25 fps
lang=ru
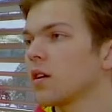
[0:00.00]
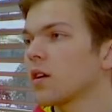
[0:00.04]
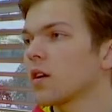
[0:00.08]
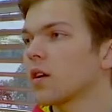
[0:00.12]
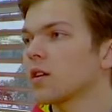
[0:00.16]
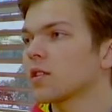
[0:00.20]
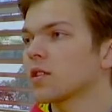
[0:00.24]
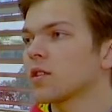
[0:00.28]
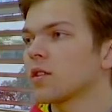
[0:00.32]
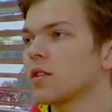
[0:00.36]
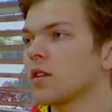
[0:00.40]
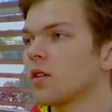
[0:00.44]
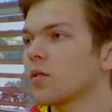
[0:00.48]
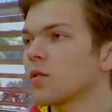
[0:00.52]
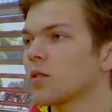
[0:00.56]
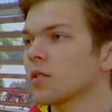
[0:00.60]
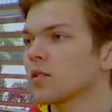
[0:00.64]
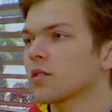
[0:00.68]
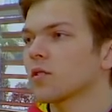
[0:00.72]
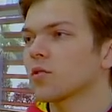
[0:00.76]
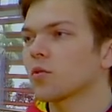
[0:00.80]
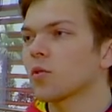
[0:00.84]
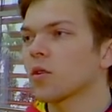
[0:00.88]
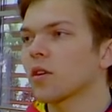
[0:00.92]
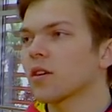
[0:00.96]
Каждый день у нас
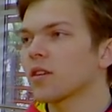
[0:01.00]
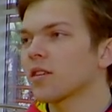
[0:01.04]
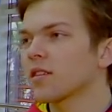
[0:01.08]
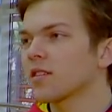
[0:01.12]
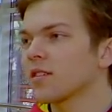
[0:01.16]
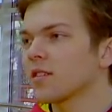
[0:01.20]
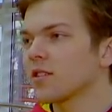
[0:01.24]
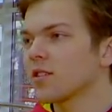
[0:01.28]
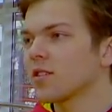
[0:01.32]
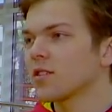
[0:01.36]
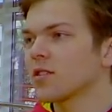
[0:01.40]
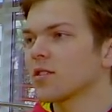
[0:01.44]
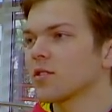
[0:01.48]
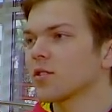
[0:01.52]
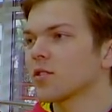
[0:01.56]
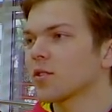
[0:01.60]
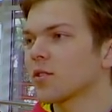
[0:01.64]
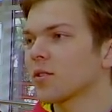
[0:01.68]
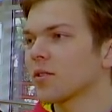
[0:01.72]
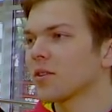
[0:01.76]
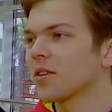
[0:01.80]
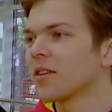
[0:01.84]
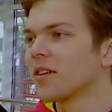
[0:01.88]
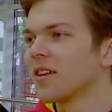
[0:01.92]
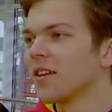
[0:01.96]
настолько насыщенный,
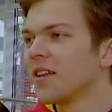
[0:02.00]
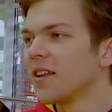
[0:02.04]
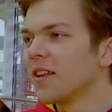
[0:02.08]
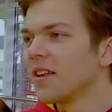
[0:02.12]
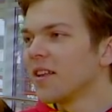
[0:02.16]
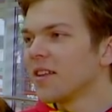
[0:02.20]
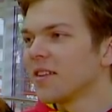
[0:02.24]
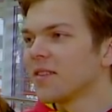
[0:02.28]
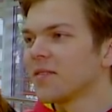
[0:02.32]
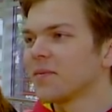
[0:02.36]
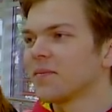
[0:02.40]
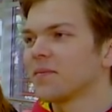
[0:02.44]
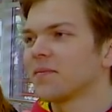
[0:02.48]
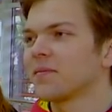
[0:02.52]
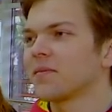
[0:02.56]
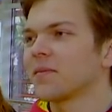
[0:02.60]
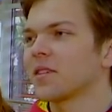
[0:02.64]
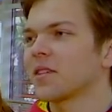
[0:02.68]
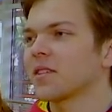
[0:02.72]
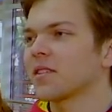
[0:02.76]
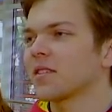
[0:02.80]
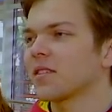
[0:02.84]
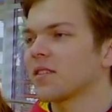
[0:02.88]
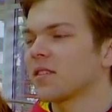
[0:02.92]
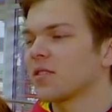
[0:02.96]
что у
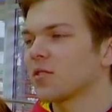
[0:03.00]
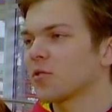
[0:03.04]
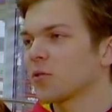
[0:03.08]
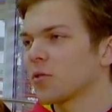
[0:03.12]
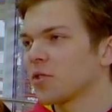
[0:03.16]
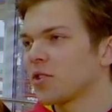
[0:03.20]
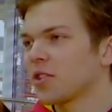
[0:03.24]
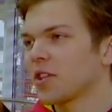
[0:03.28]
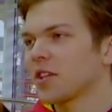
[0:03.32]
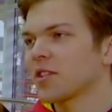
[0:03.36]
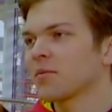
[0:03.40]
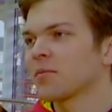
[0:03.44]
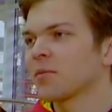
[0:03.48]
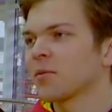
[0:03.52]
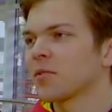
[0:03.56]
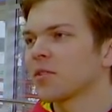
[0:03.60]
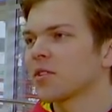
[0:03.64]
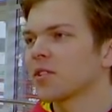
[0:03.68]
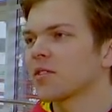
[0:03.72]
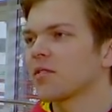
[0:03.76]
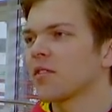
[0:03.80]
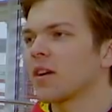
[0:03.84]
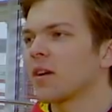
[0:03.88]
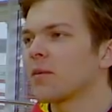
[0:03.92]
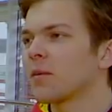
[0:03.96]
нас есть сон час, мы его
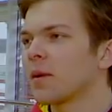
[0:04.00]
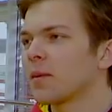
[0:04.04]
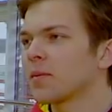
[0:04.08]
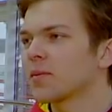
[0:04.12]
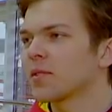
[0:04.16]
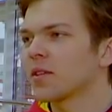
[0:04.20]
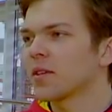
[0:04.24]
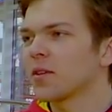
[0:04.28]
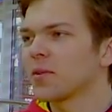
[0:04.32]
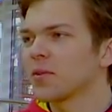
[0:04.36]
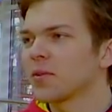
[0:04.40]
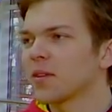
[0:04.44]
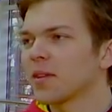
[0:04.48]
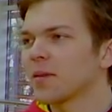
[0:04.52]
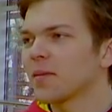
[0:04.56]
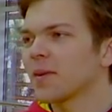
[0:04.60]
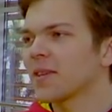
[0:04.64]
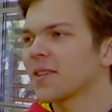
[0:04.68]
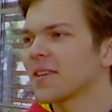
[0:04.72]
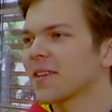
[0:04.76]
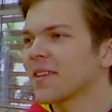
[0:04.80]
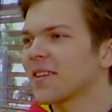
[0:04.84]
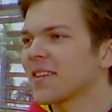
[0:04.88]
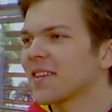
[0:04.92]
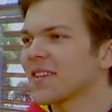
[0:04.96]
называем абсолютом.
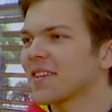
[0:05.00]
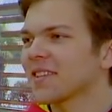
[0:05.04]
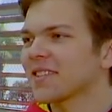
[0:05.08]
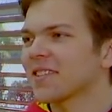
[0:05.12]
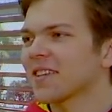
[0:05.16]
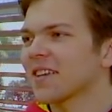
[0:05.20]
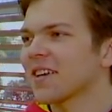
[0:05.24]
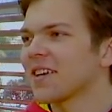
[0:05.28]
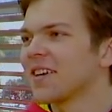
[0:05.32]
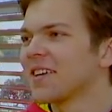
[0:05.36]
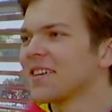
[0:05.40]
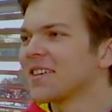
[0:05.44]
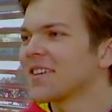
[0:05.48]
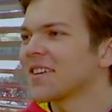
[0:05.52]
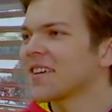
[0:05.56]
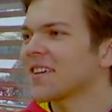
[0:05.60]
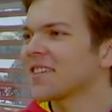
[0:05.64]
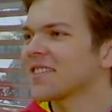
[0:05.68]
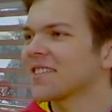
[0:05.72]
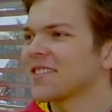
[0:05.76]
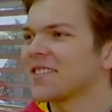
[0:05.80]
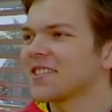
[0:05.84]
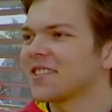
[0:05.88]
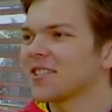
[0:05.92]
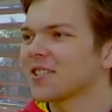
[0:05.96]
Это для нас
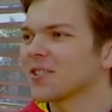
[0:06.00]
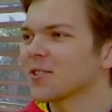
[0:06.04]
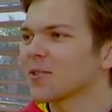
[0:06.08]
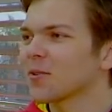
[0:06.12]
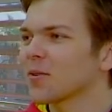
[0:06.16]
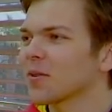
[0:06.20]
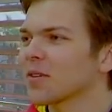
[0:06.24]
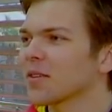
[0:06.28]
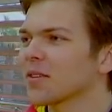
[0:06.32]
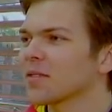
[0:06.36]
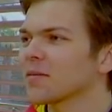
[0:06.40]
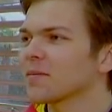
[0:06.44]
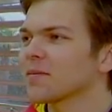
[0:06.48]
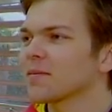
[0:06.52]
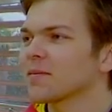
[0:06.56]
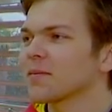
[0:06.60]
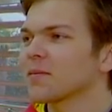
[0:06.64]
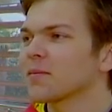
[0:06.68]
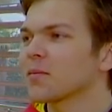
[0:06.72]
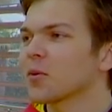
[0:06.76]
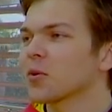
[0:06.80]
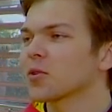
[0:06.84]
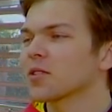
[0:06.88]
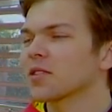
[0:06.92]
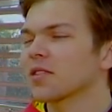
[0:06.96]
райский часов.
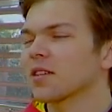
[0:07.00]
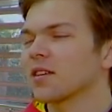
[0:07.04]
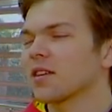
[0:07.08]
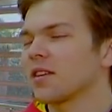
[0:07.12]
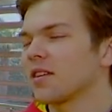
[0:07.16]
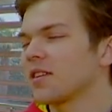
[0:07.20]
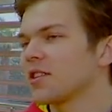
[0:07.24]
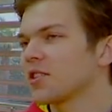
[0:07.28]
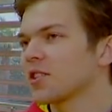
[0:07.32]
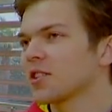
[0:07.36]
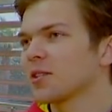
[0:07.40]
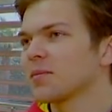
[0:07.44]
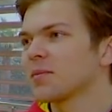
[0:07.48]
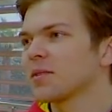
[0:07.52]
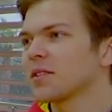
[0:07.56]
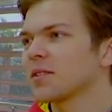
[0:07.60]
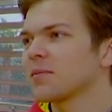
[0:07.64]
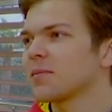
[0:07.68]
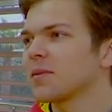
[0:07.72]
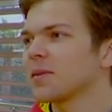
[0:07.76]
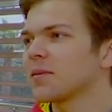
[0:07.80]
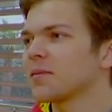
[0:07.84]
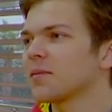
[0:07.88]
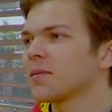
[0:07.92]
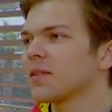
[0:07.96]
Просто лежим и
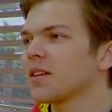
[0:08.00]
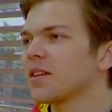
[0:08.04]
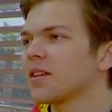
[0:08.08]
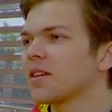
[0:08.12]
спим.